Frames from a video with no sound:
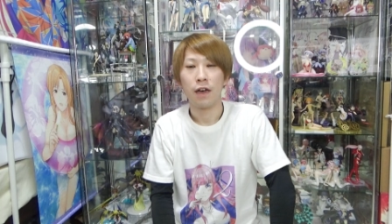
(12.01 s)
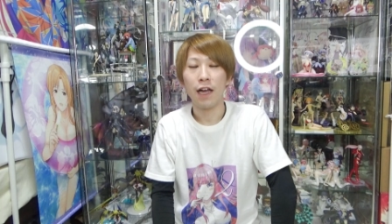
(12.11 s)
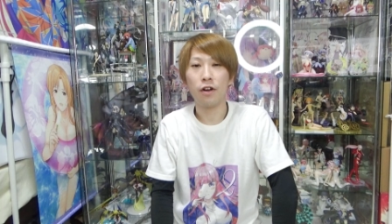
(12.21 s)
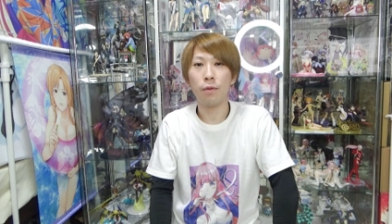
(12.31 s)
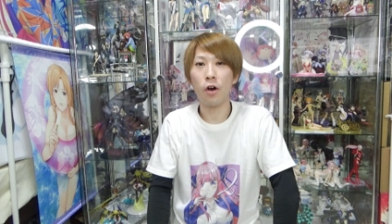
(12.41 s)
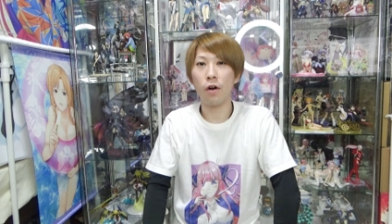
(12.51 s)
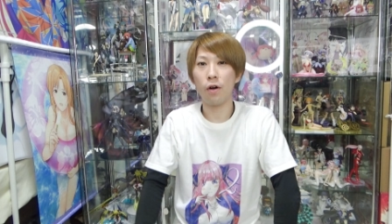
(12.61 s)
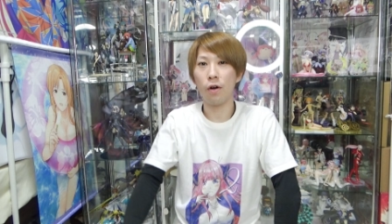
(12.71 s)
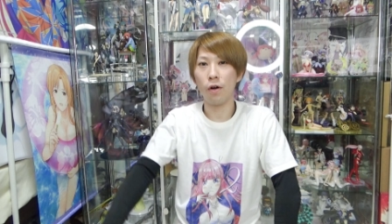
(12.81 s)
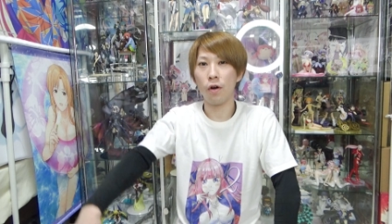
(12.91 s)
はいど
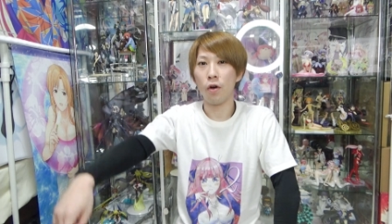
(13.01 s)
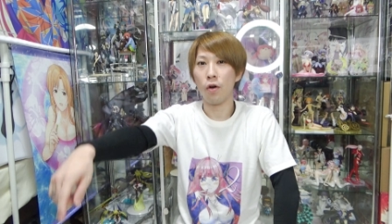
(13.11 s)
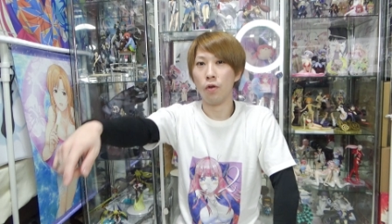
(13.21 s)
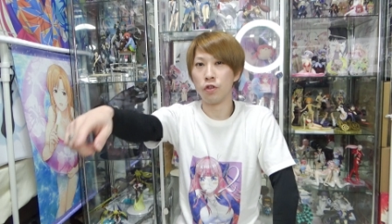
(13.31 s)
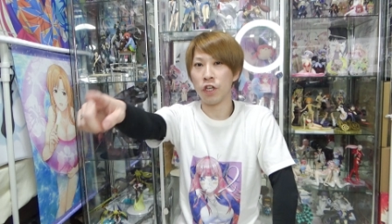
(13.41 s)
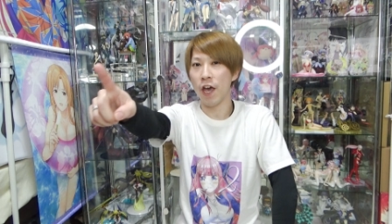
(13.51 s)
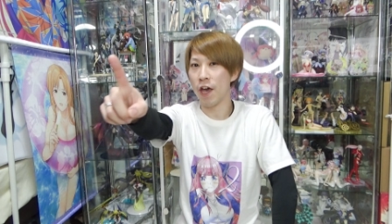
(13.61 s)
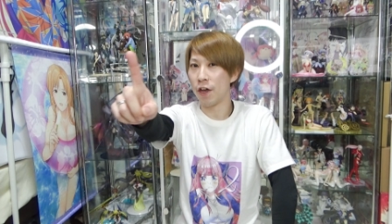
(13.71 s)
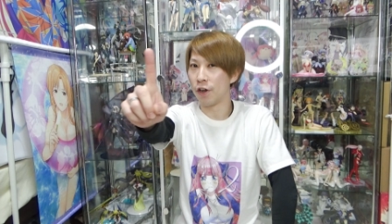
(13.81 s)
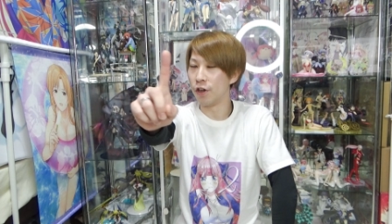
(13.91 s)
うも
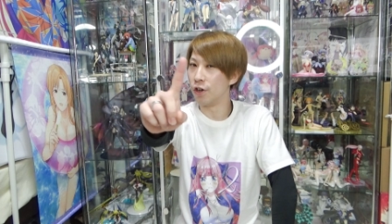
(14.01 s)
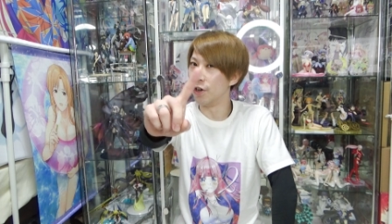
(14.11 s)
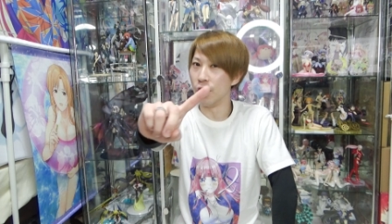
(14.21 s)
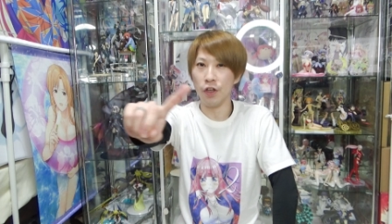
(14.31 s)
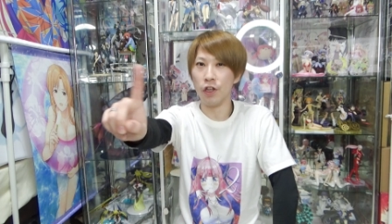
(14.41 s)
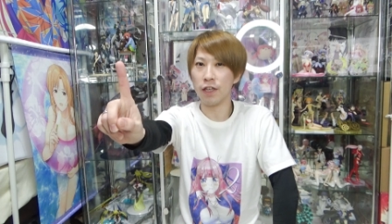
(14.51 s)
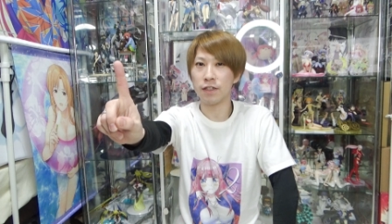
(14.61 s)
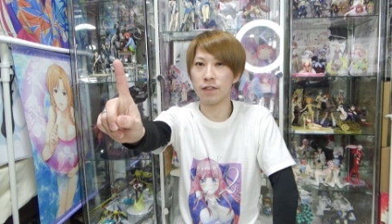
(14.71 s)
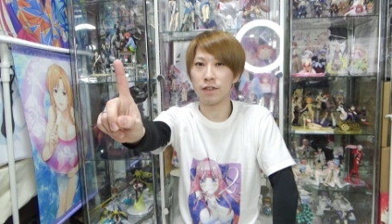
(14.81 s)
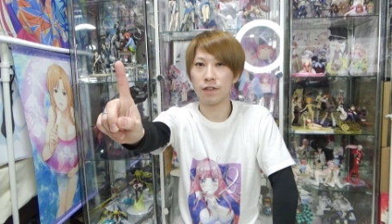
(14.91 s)
チェリーで
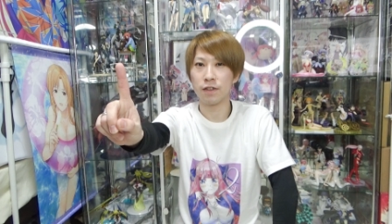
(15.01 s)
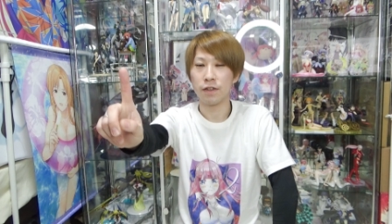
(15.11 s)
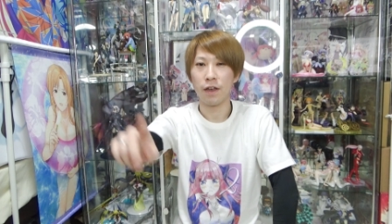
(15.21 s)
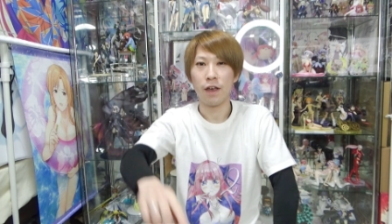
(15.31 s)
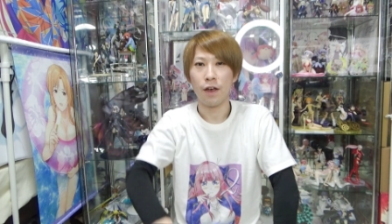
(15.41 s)
す